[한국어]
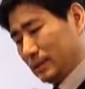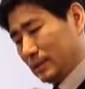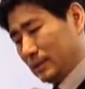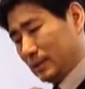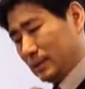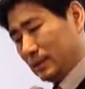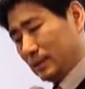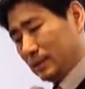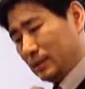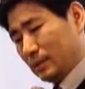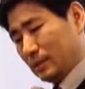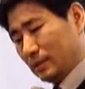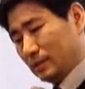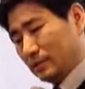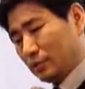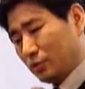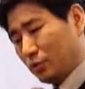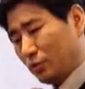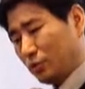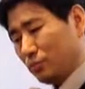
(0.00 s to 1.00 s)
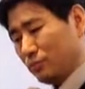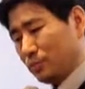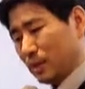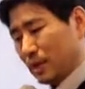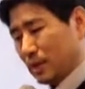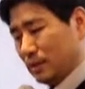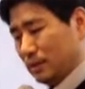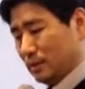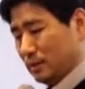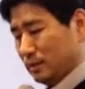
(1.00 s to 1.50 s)
어, 좋은
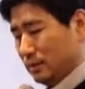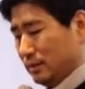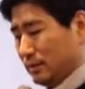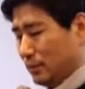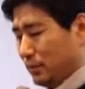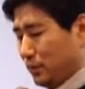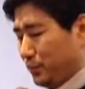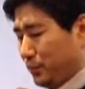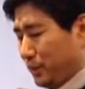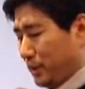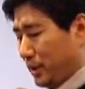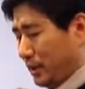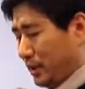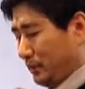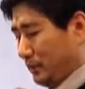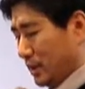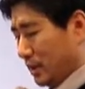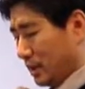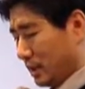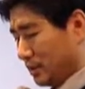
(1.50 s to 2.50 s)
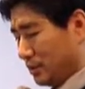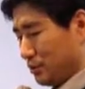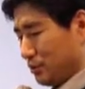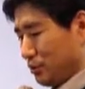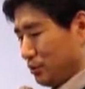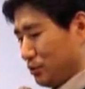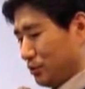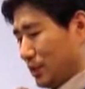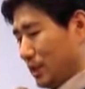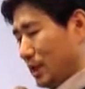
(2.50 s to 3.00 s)
말 의롭게 막 하죠
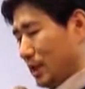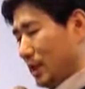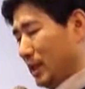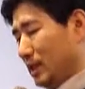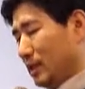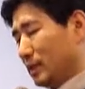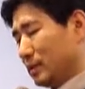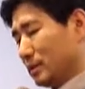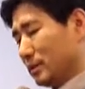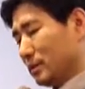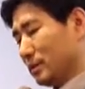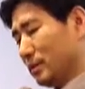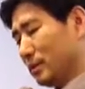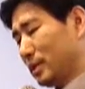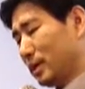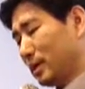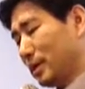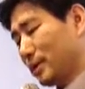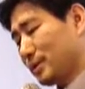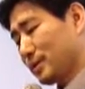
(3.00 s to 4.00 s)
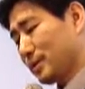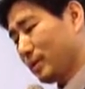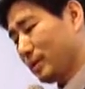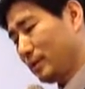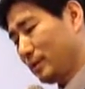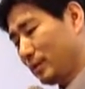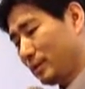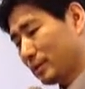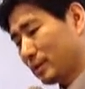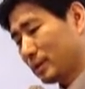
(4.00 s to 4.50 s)
유다가 그렇다고
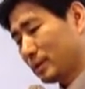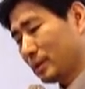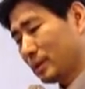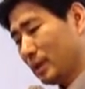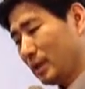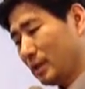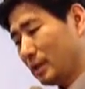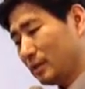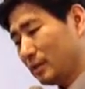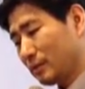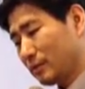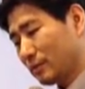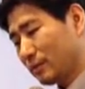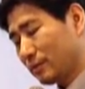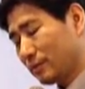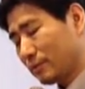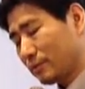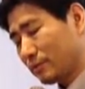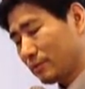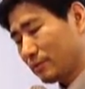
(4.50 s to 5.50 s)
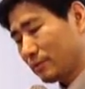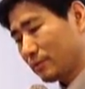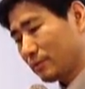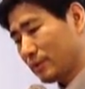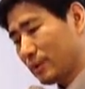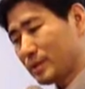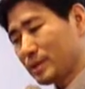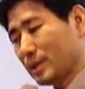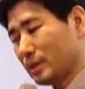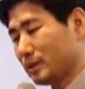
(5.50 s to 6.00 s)
해서 그가
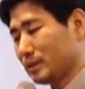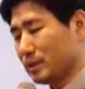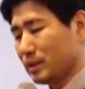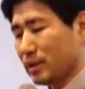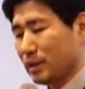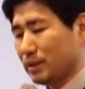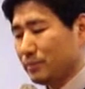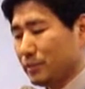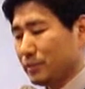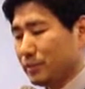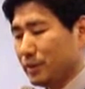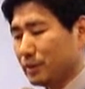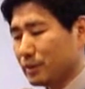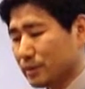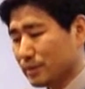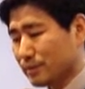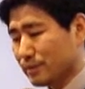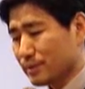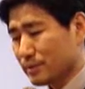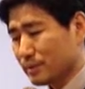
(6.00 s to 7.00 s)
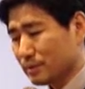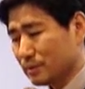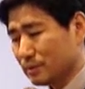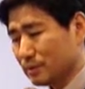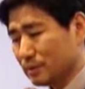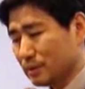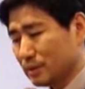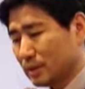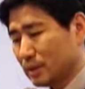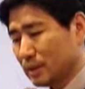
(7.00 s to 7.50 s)
괜찮은 사람이 되는 것은
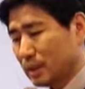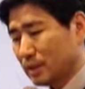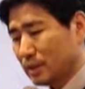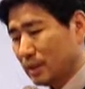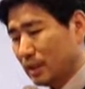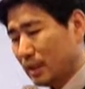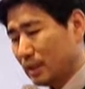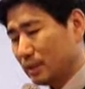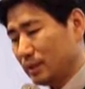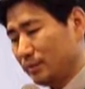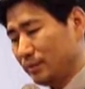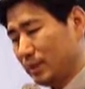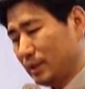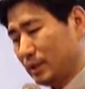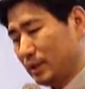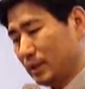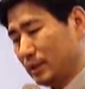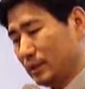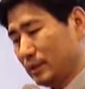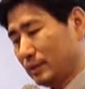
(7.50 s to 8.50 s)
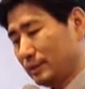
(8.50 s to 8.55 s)
아닙니다.